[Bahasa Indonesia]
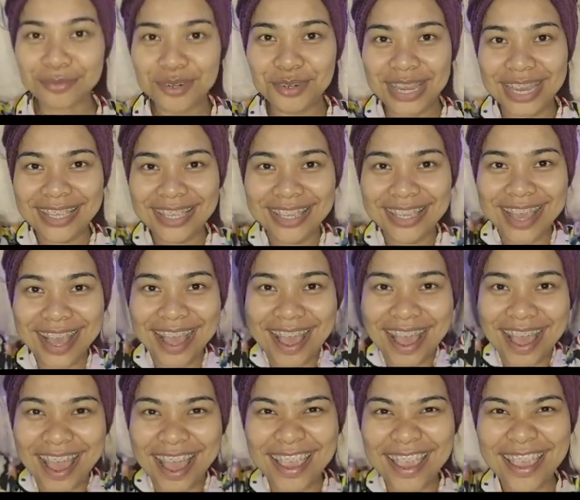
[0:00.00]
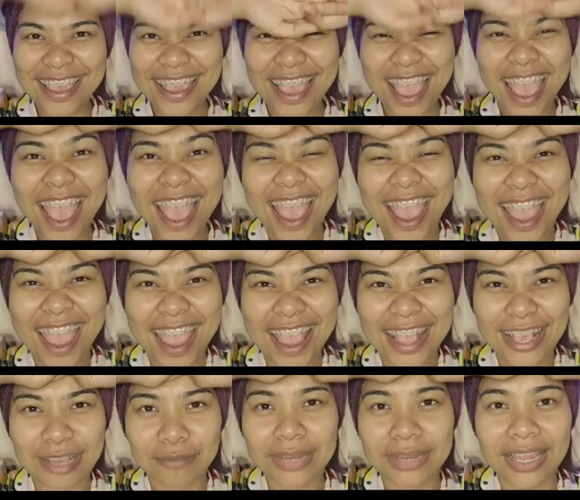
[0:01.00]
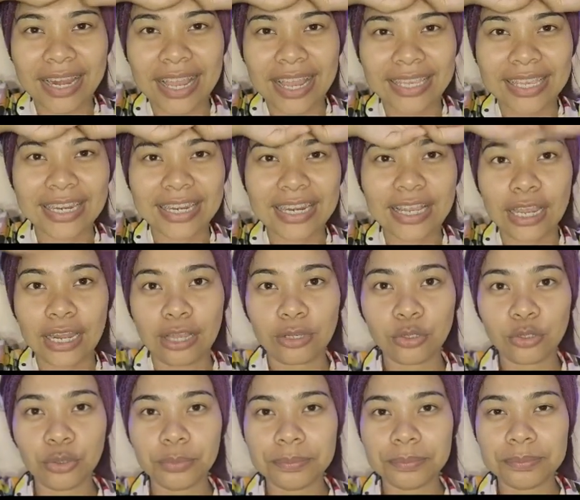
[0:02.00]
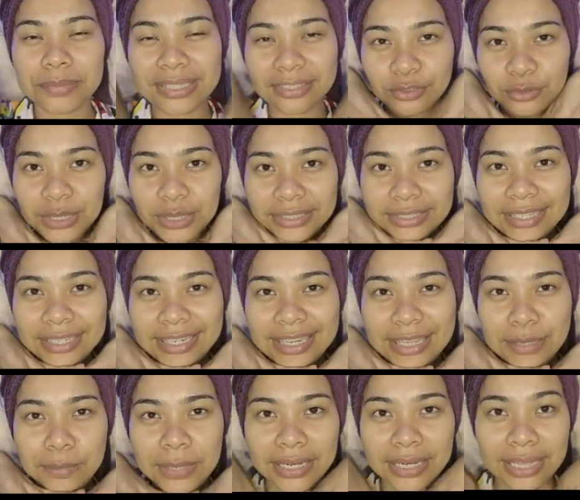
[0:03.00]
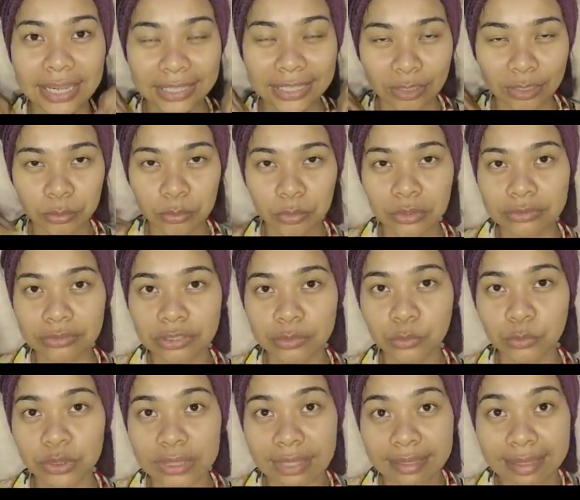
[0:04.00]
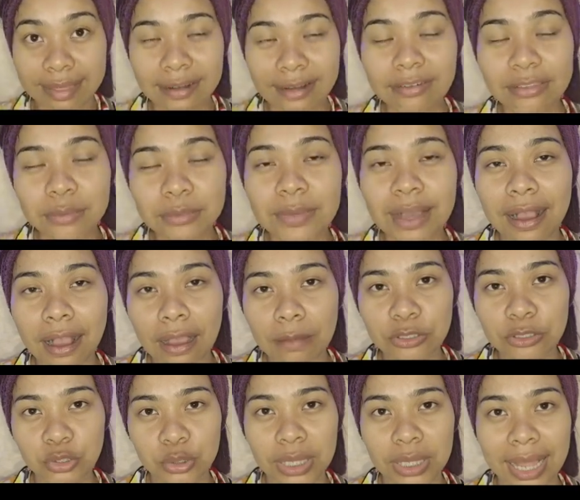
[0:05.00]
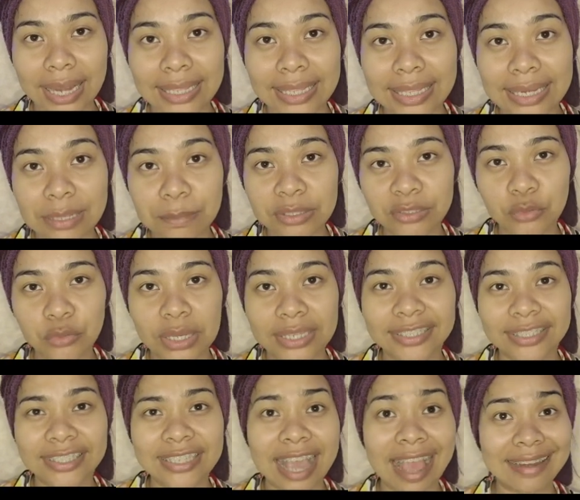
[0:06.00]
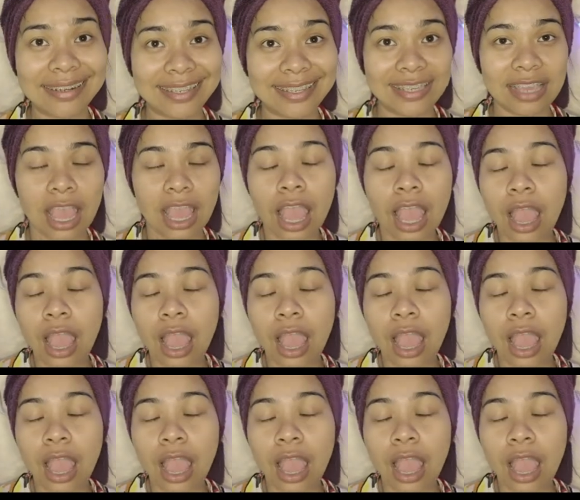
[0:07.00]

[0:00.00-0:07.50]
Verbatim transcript: semuanya Yeay, kembali lagi dengan aku Miss Wacani Margaret Tompulung si butet dari Bangka Belitung Kali ini Miss Wacani